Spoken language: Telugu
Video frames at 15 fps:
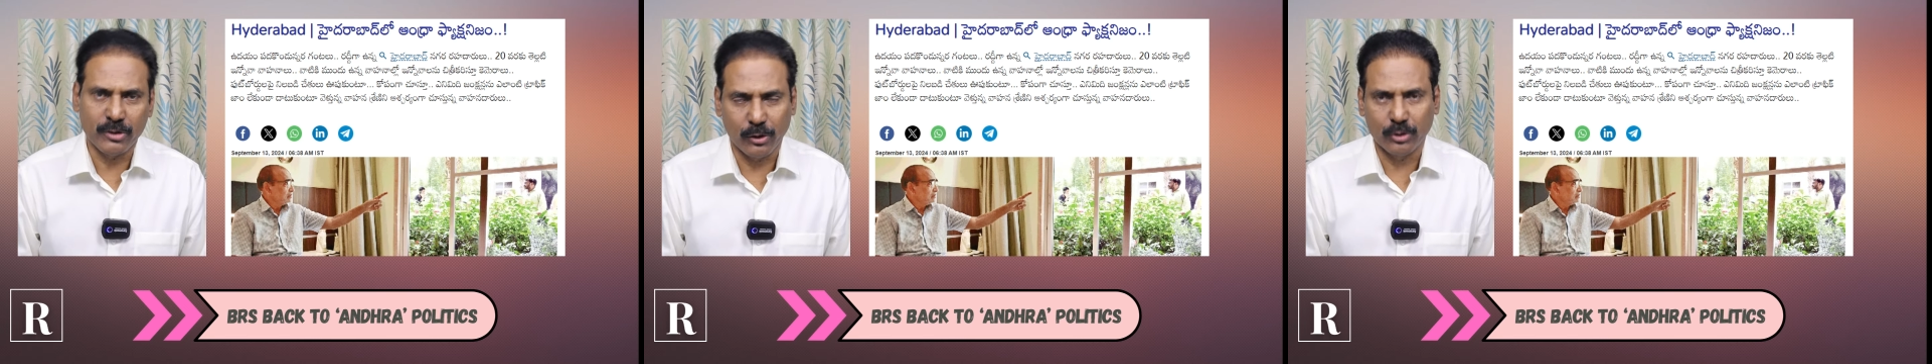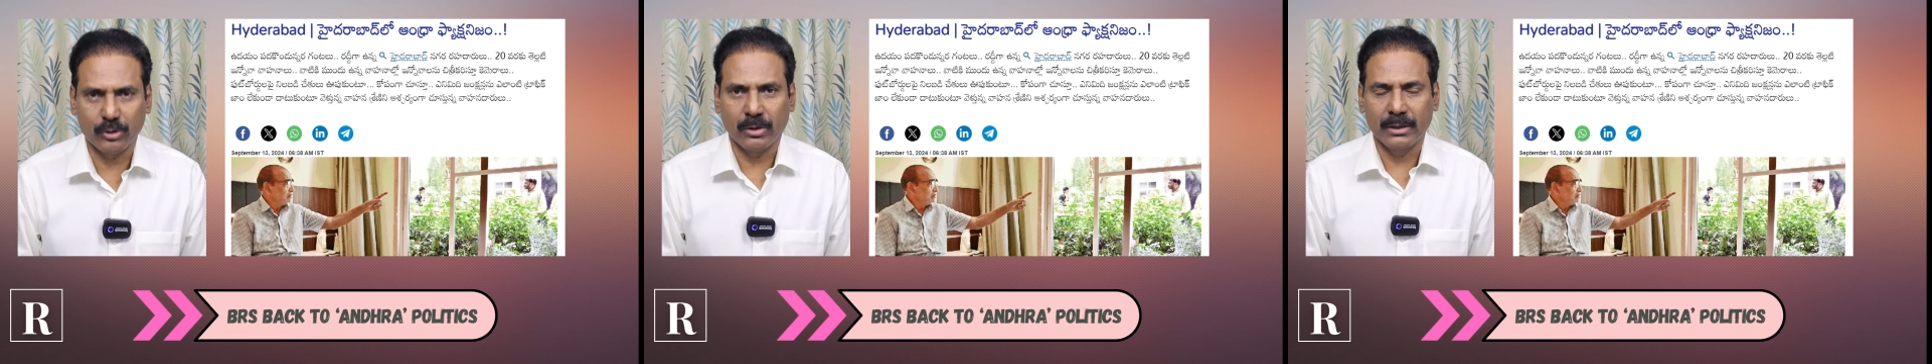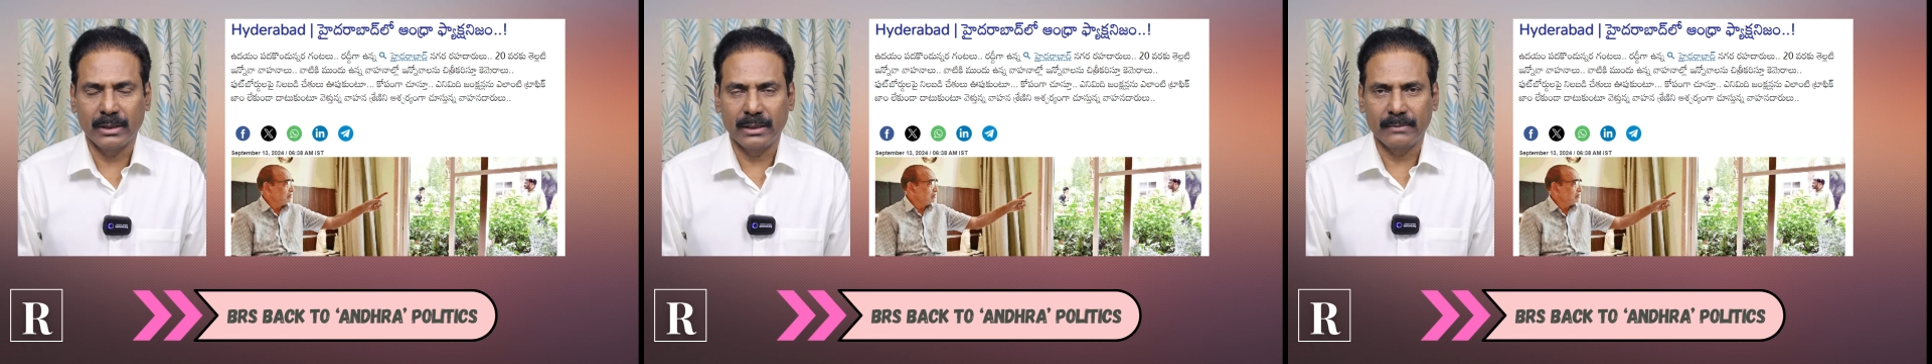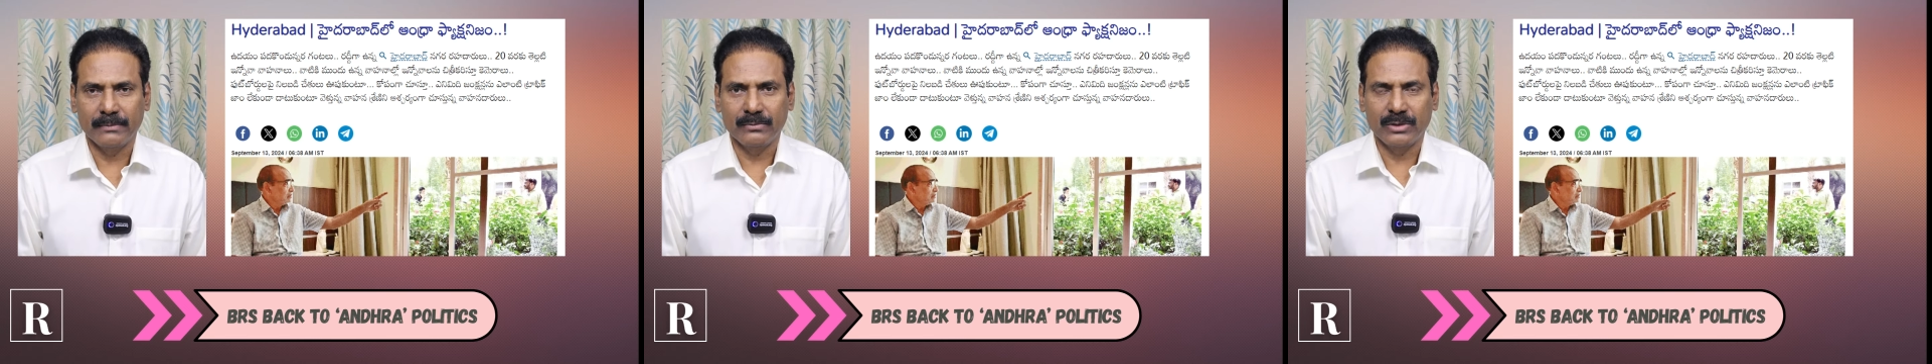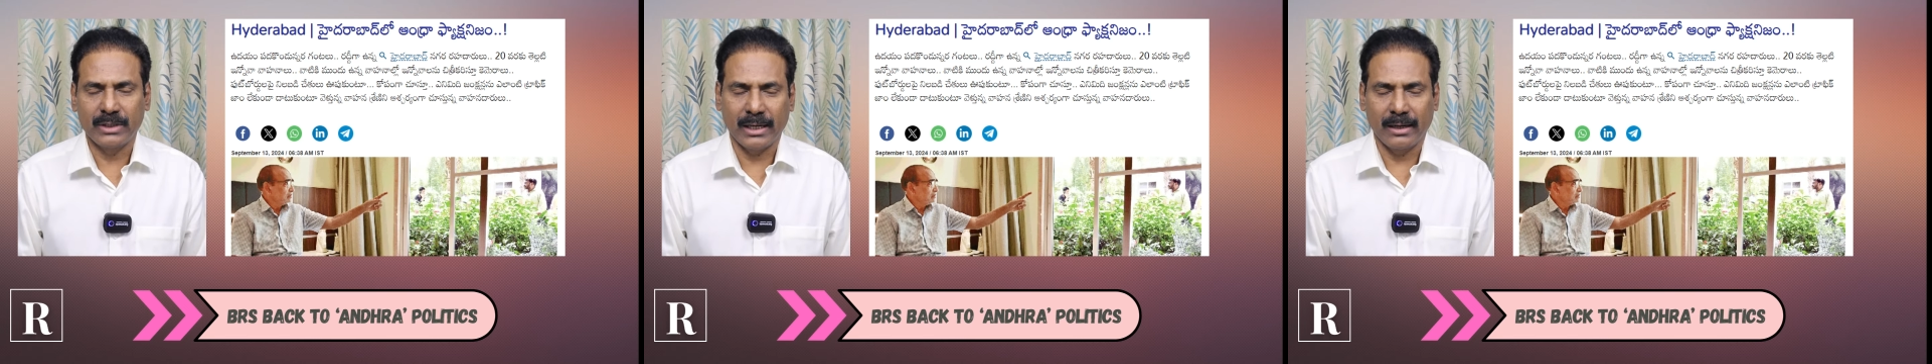జరుగుతోంది
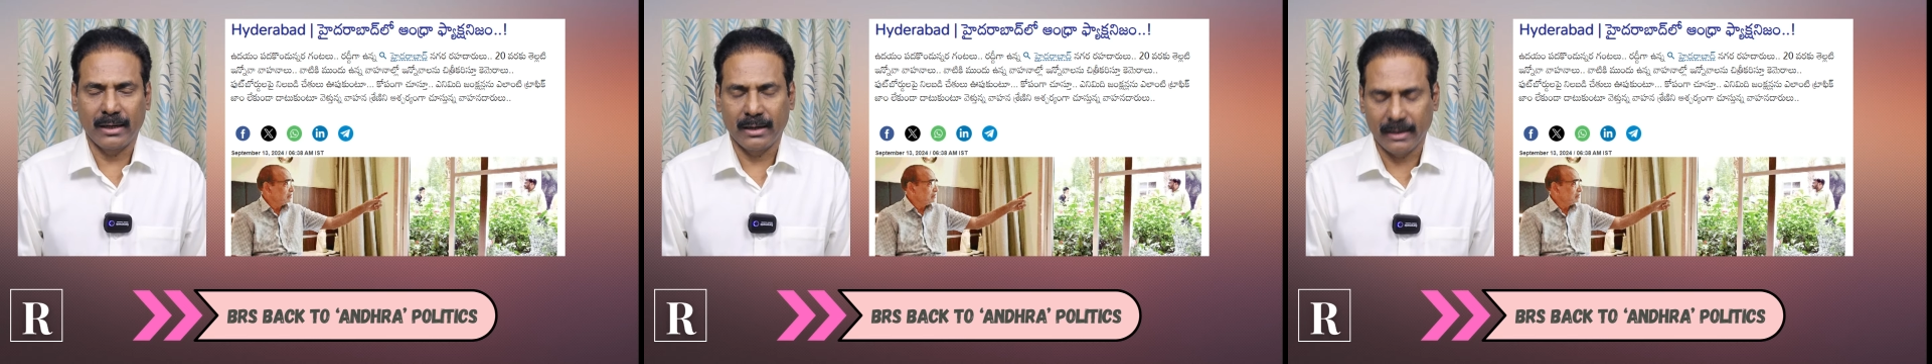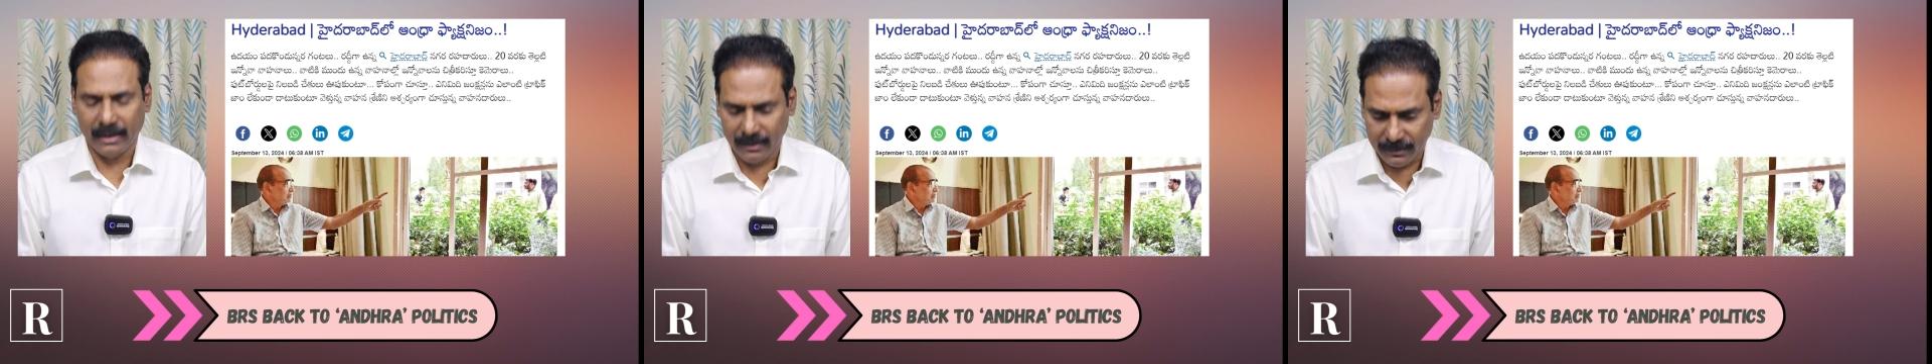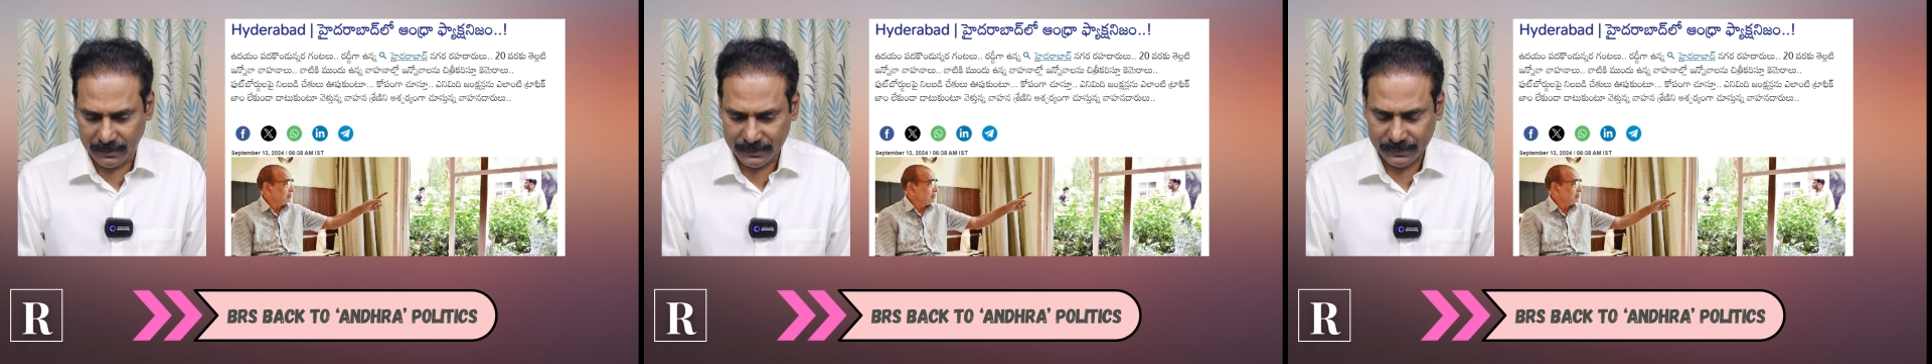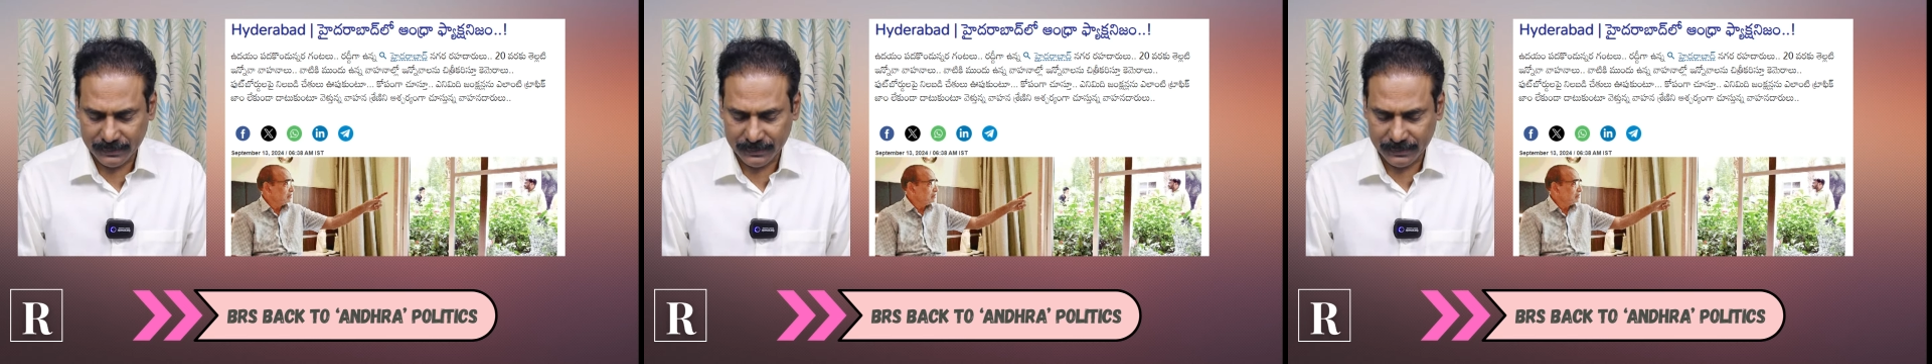తెలంగాణలో